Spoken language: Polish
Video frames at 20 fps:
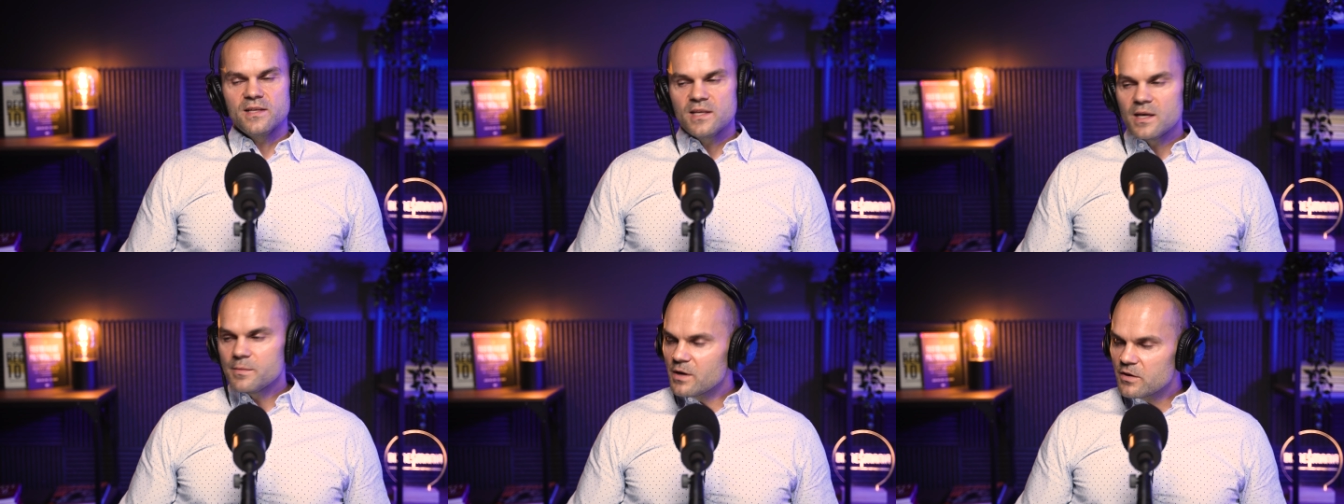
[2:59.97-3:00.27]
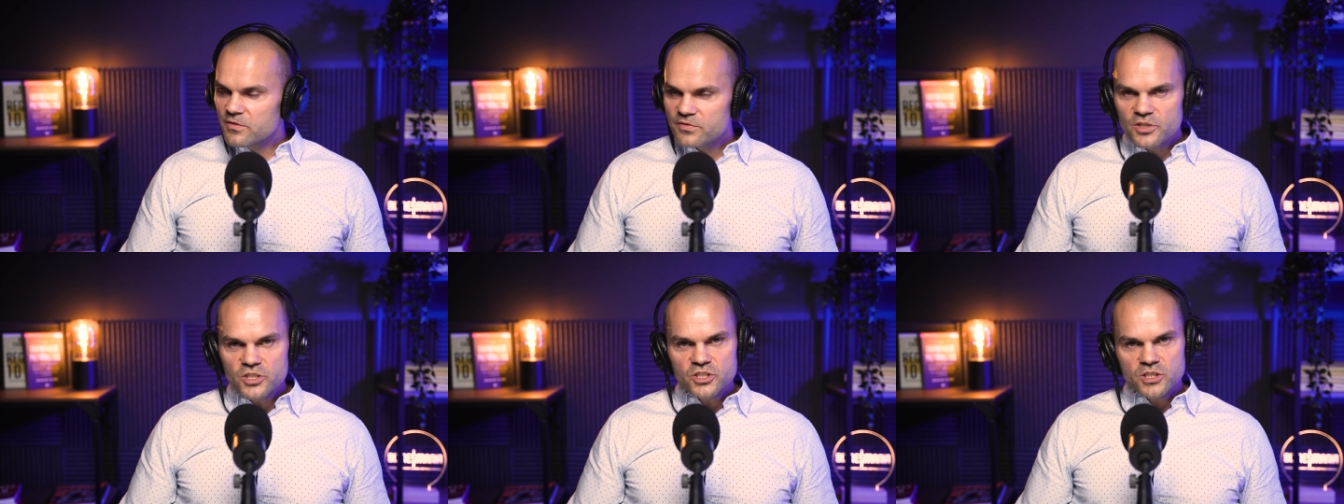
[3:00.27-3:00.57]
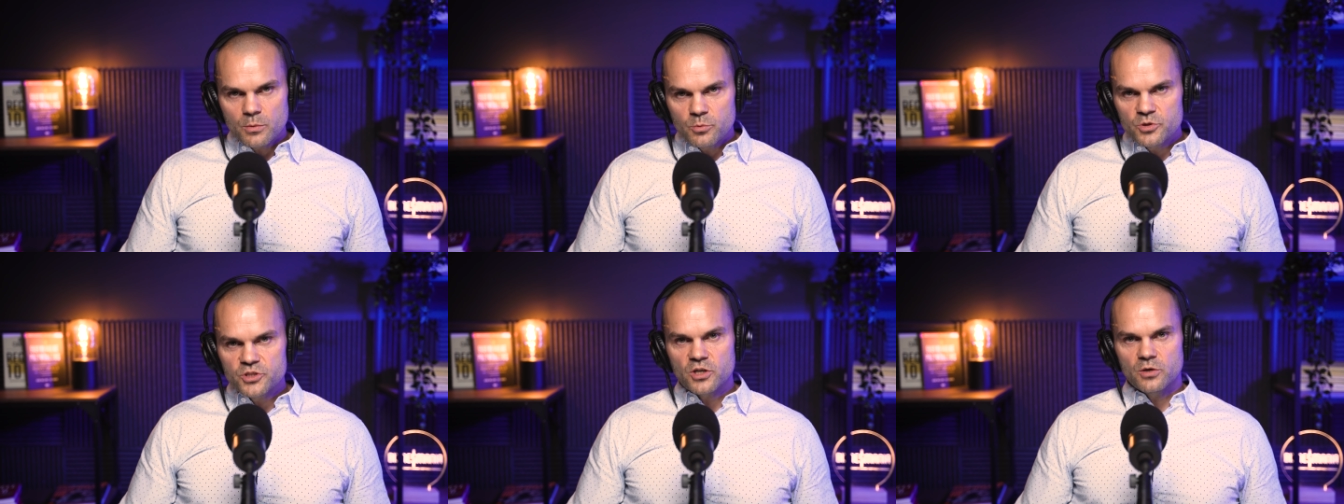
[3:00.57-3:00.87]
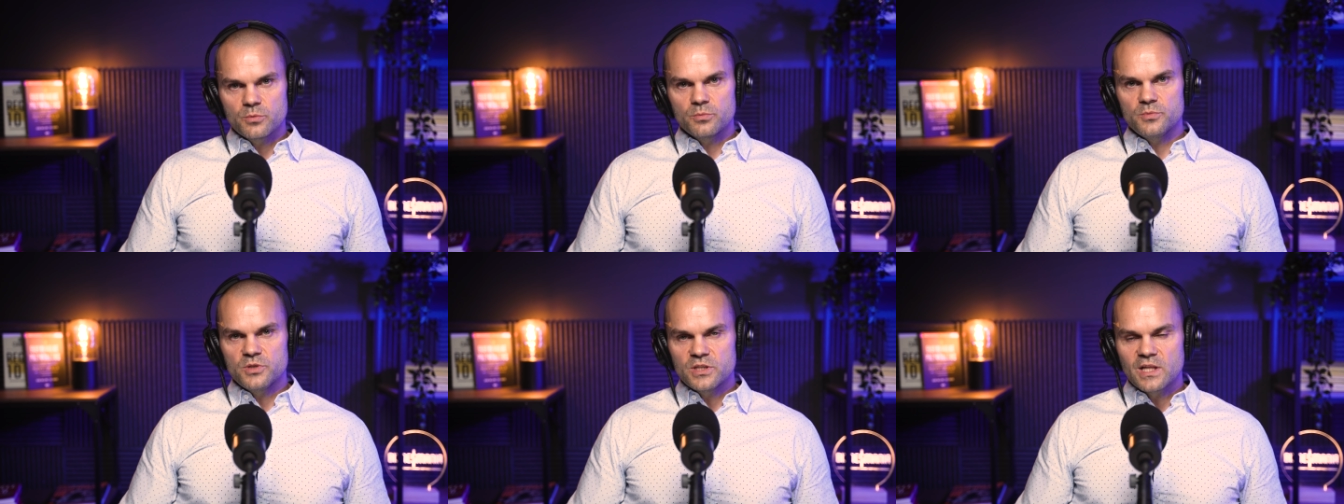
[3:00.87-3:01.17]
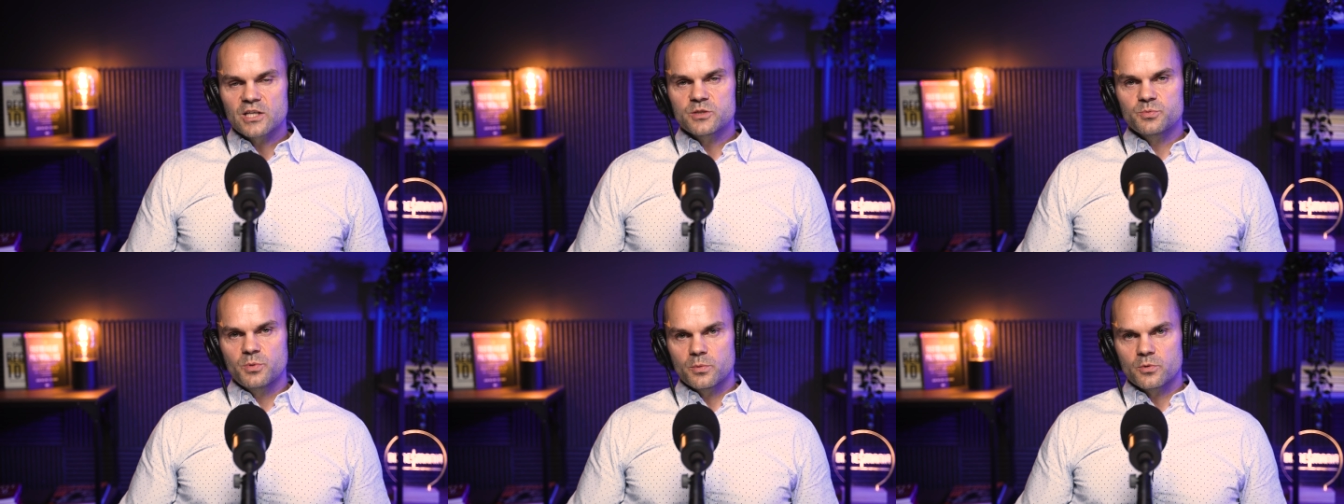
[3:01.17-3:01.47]
nie miał wyjścia, musiał mi
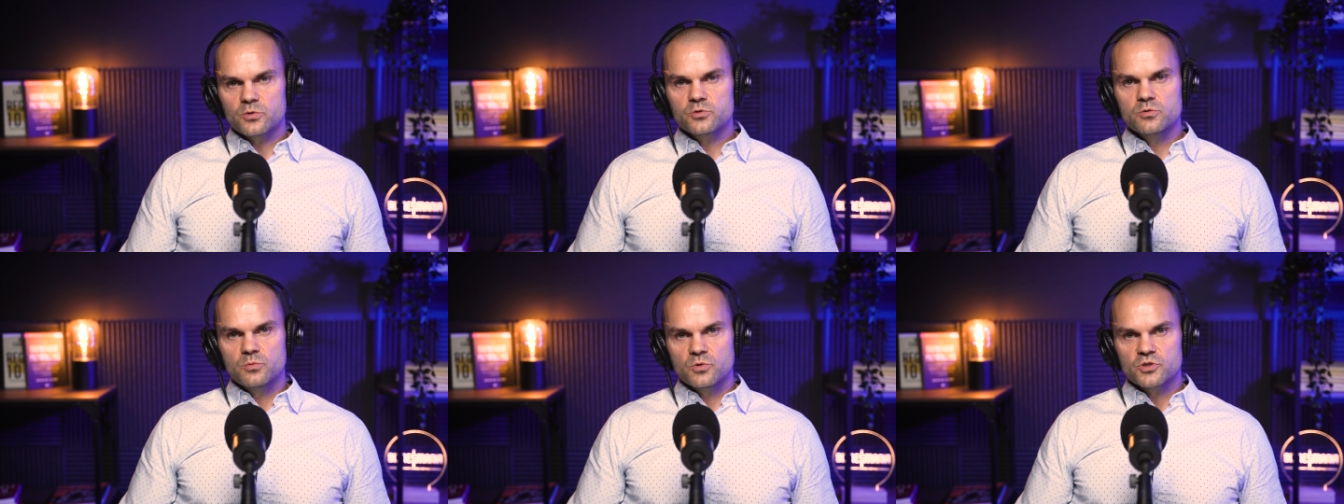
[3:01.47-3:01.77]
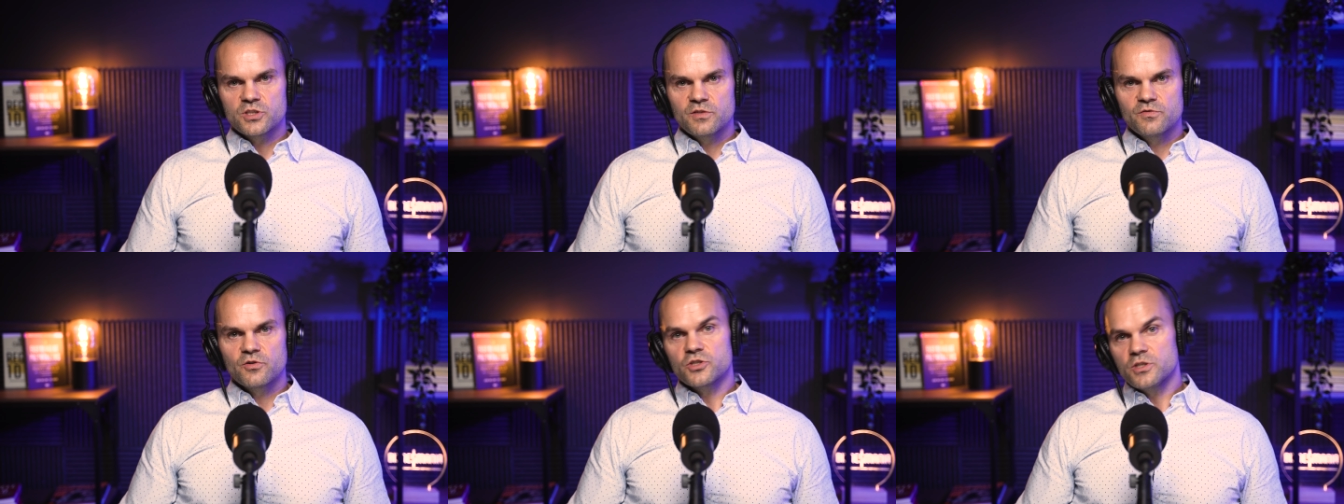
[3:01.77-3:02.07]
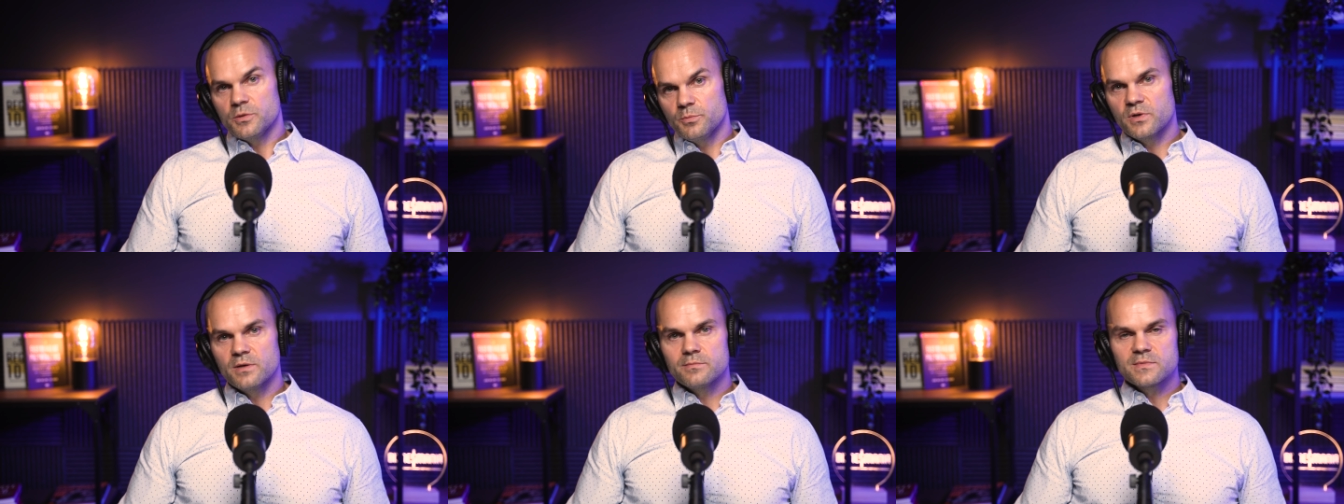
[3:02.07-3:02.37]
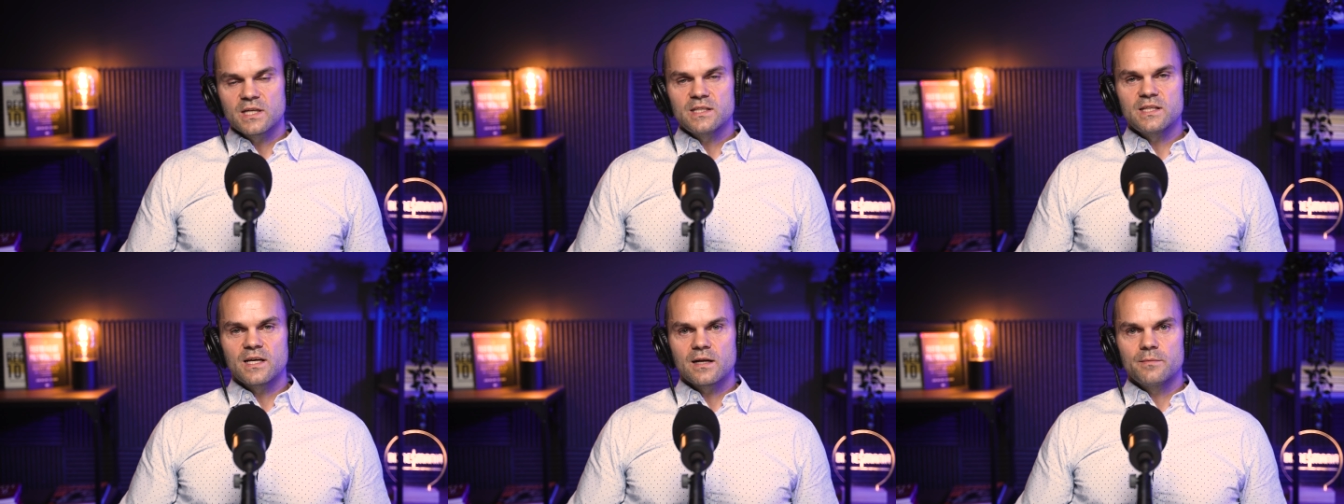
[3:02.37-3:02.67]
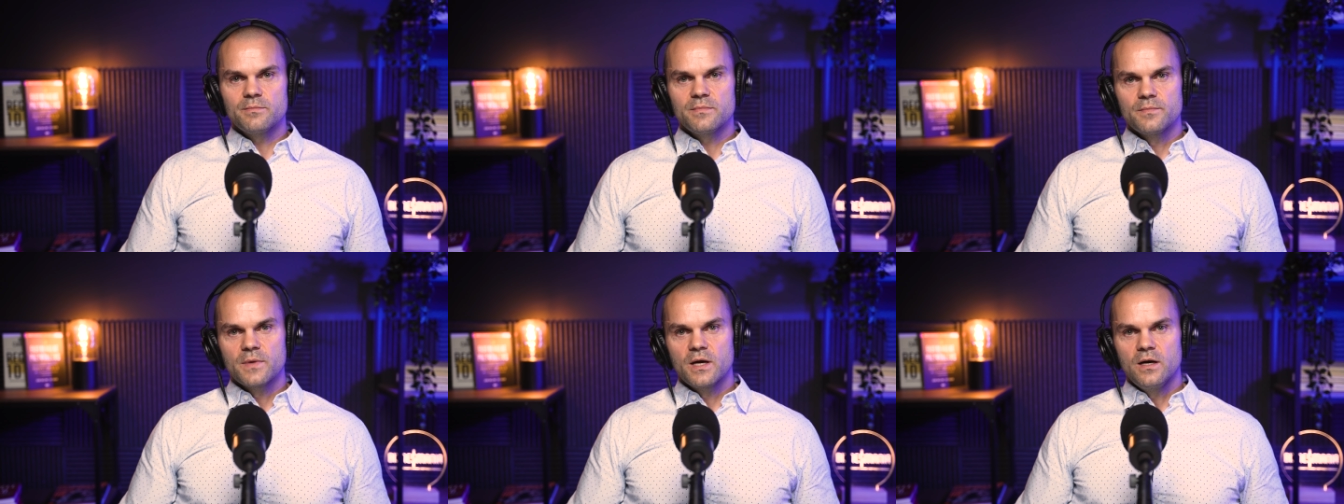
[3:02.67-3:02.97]
dać po prostu możliwość i byłem
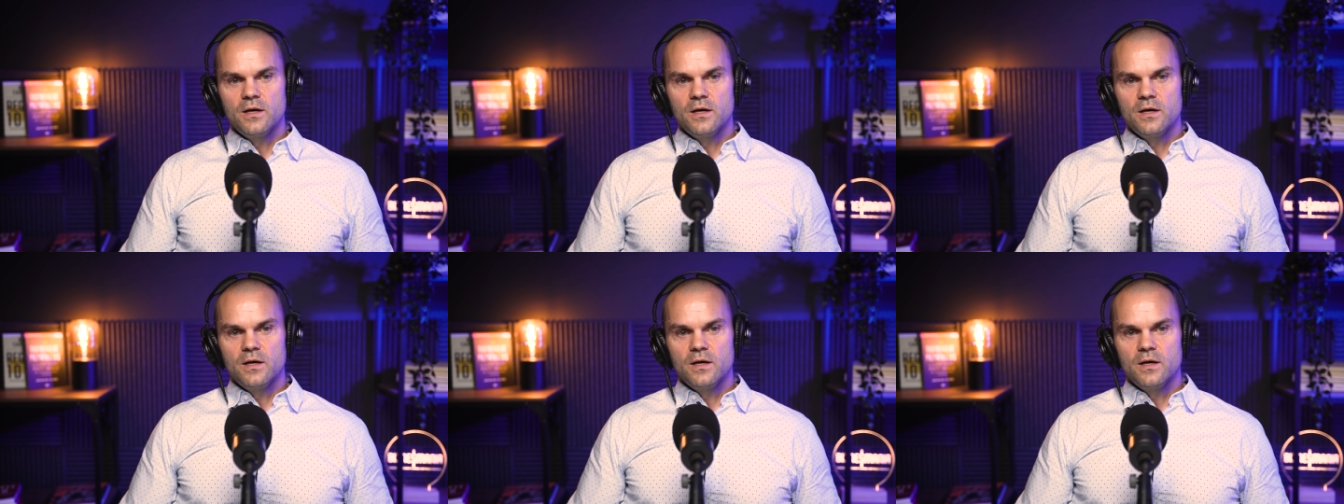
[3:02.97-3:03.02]
trenerem.